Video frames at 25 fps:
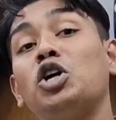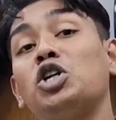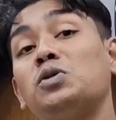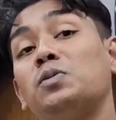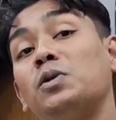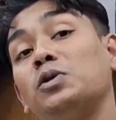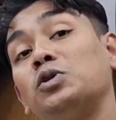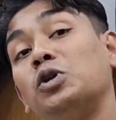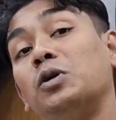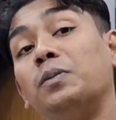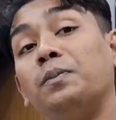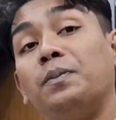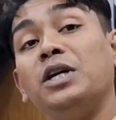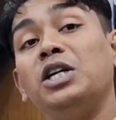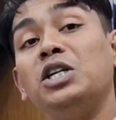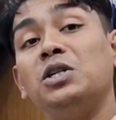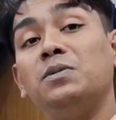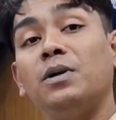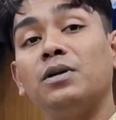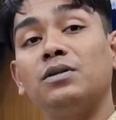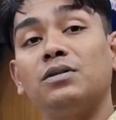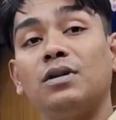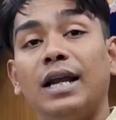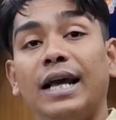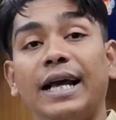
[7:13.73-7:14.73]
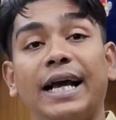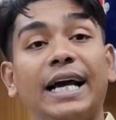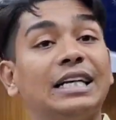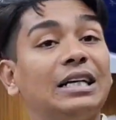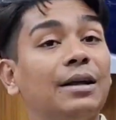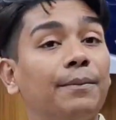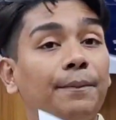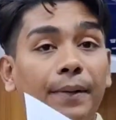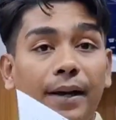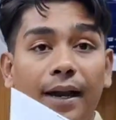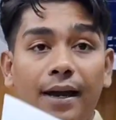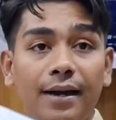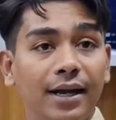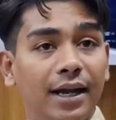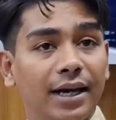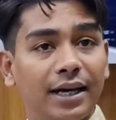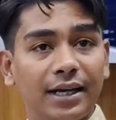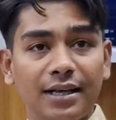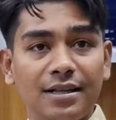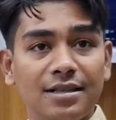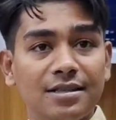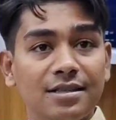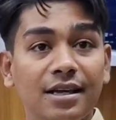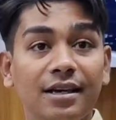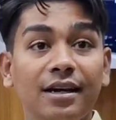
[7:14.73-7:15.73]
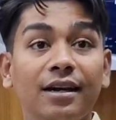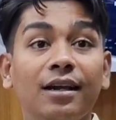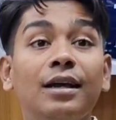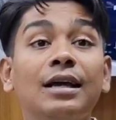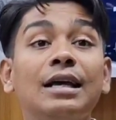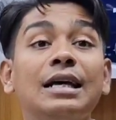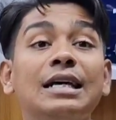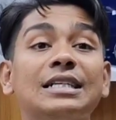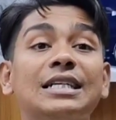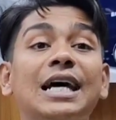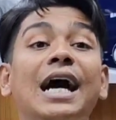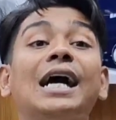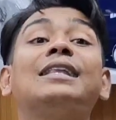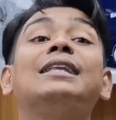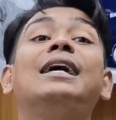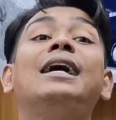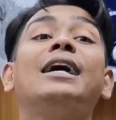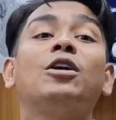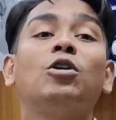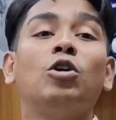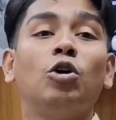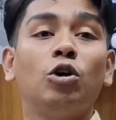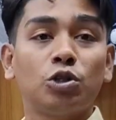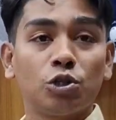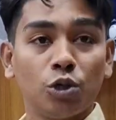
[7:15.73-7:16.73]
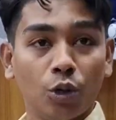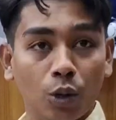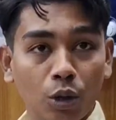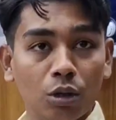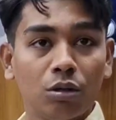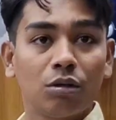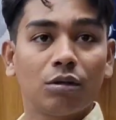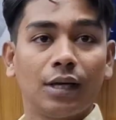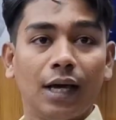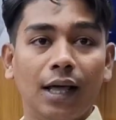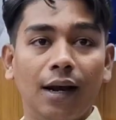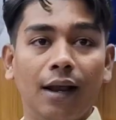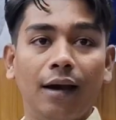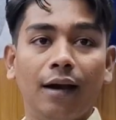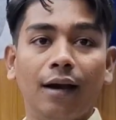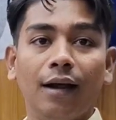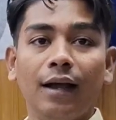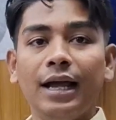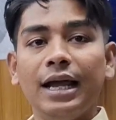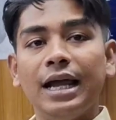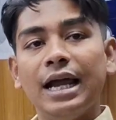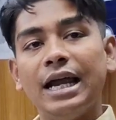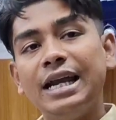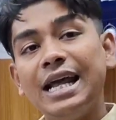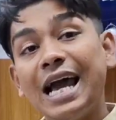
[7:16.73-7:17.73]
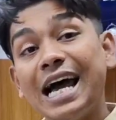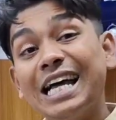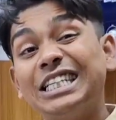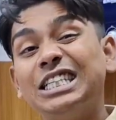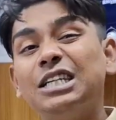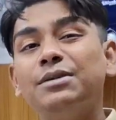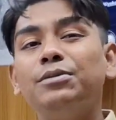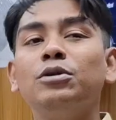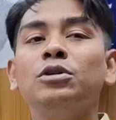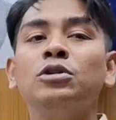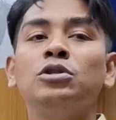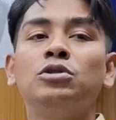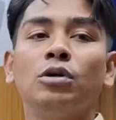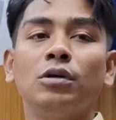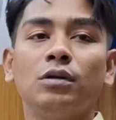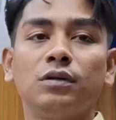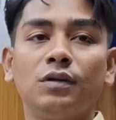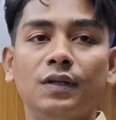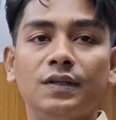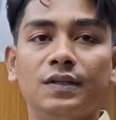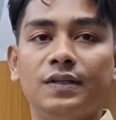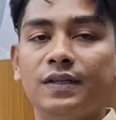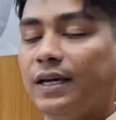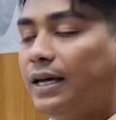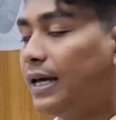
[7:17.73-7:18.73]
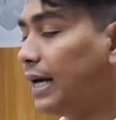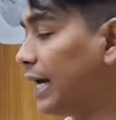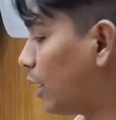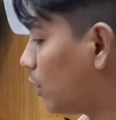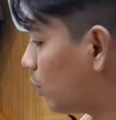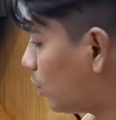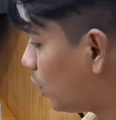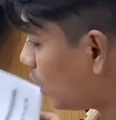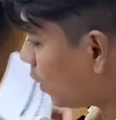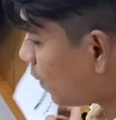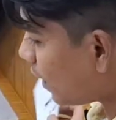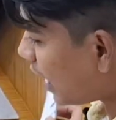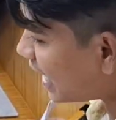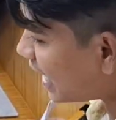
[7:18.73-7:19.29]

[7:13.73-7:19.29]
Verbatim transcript: 10 বছর 20 বছর আগে একটা ব্লেন্ডার কিনছেন সাদা আর হলুদ হলুদ কালার এটি আজীবন চলতেছে এগুলো